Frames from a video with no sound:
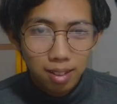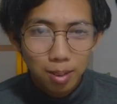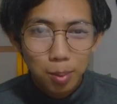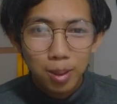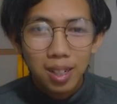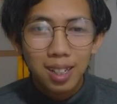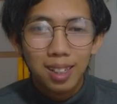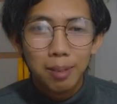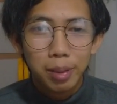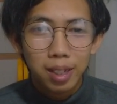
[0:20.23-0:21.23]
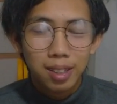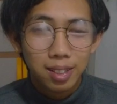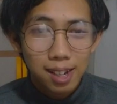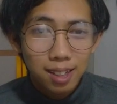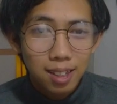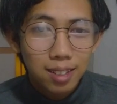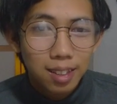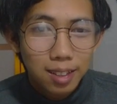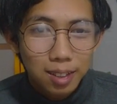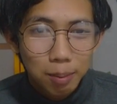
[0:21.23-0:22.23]
Semoga kalian berikan kesehatan,
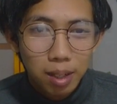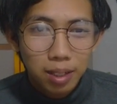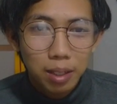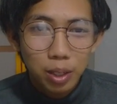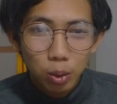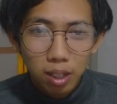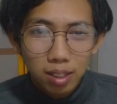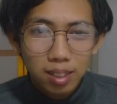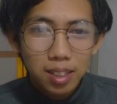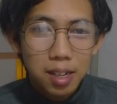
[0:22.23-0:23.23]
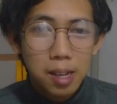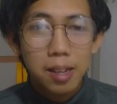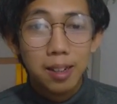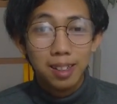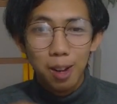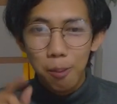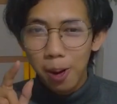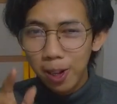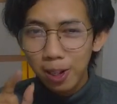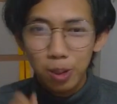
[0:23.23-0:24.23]
ketenangan, kebahagiaan dan juga
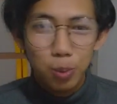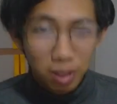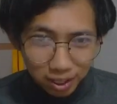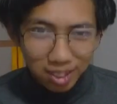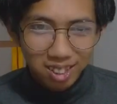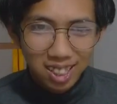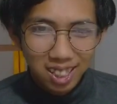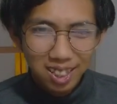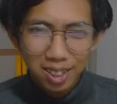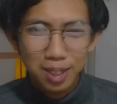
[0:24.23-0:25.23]
kedamaian hidup kalian, oke? Okay?